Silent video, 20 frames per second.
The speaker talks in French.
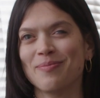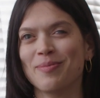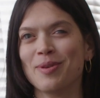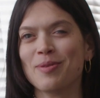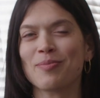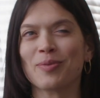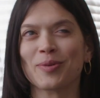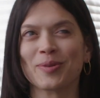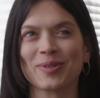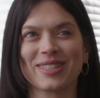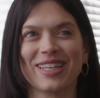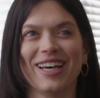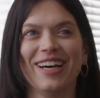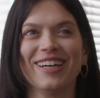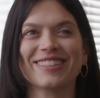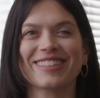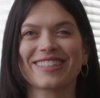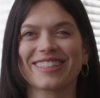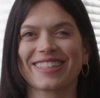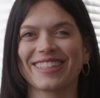bip au
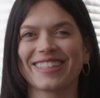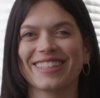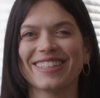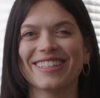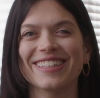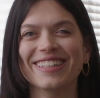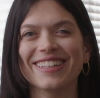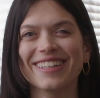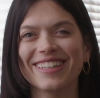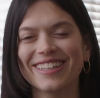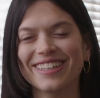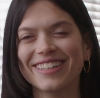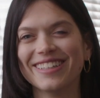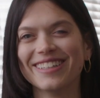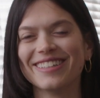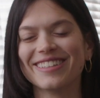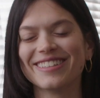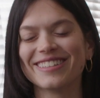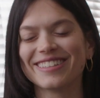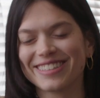centre.
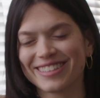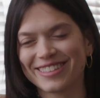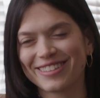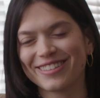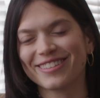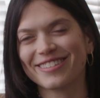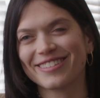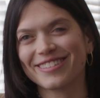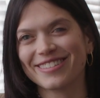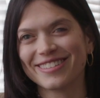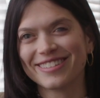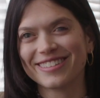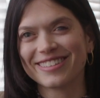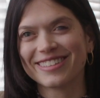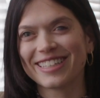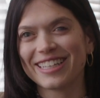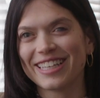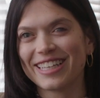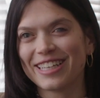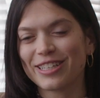C'est ça.
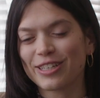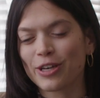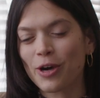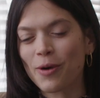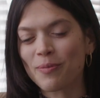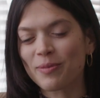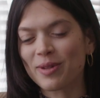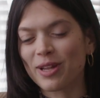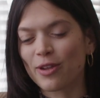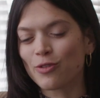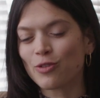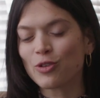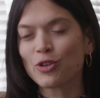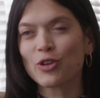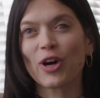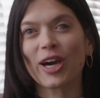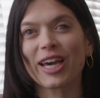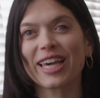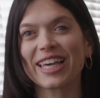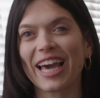C'est comme une
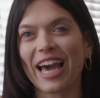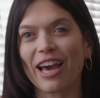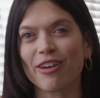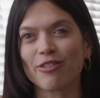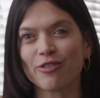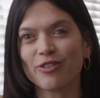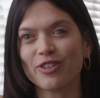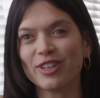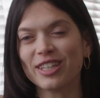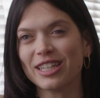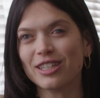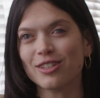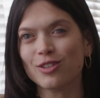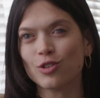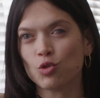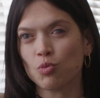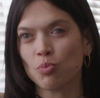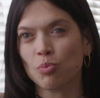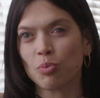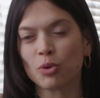chorégraphie
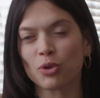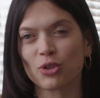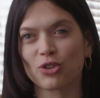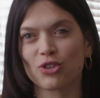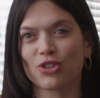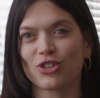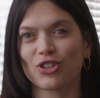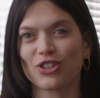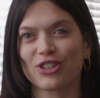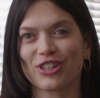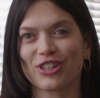du pouce